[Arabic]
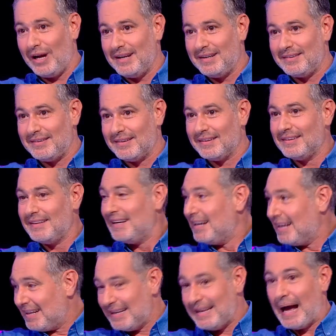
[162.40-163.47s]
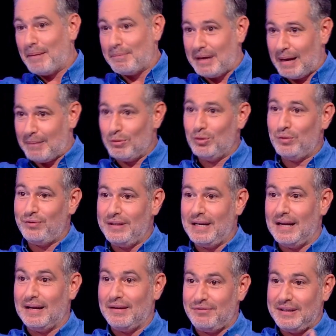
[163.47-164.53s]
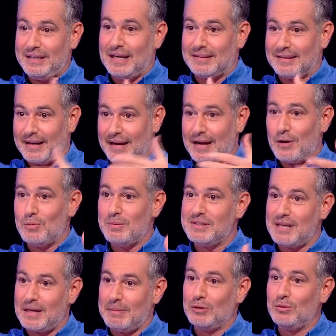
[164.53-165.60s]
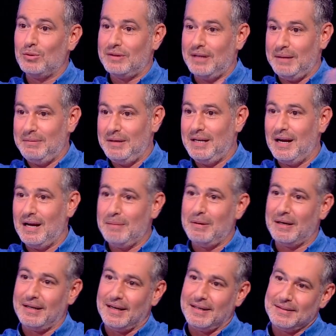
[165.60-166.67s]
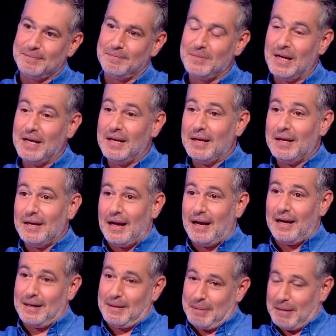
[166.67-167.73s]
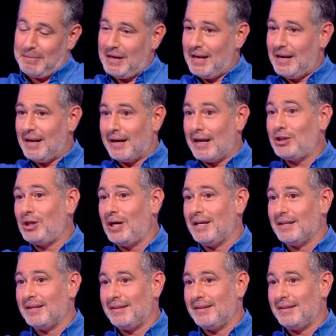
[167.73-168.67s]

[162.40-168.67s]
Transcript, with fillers: حالتنا اللي عم بيعملوه فيها فينا التراكمي صار بدهم تحميله اكبر يعني انا بعمل هلا رشقه